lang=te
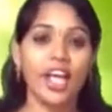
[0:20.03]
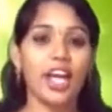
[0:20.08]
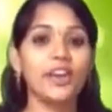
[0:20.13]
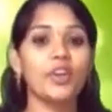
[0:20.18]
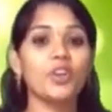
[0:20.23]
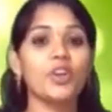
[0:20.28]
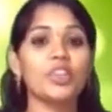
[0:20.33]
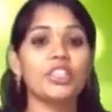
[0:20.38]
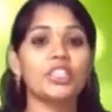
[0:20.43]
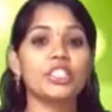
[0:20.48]

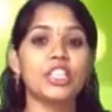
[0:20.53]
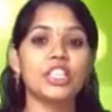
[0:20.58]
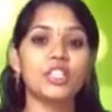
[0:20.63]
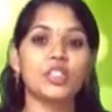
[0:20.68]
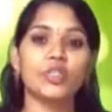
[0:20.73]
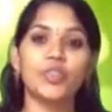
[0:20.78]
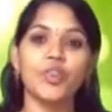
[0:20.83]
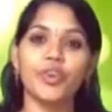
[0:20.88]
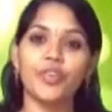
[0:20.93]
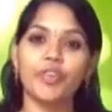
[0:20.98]
ఎన్రోల్
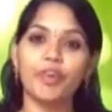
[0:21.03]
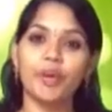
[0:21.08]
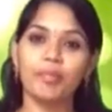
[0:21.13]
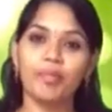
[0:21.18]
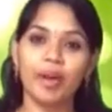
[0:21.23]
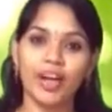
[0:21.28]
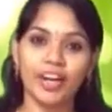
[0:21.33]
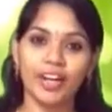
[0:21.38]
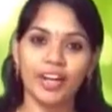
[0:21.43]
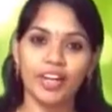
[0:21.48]
చేసుకున్నటువంటి
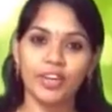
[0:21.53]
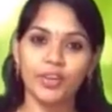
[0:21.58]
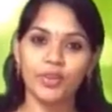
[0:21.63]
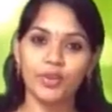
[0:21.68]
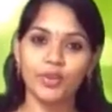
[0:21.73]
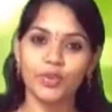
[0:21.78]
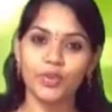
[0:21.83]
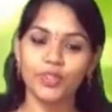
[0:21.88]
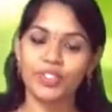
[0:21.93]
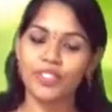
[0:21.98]

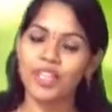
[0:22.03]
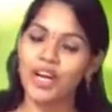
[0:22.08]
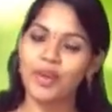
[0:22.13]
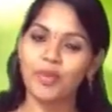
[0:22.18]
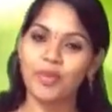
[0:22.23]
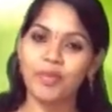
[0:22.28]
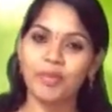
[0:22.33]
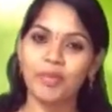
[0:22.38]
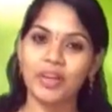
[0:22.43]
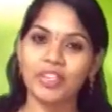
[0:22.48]
మహిళలకు
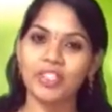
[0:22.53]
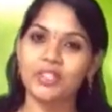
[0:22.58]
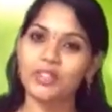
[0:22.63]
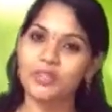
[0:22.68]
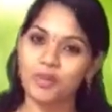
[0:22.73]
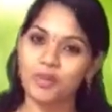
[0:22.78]
శ్రావణ మాస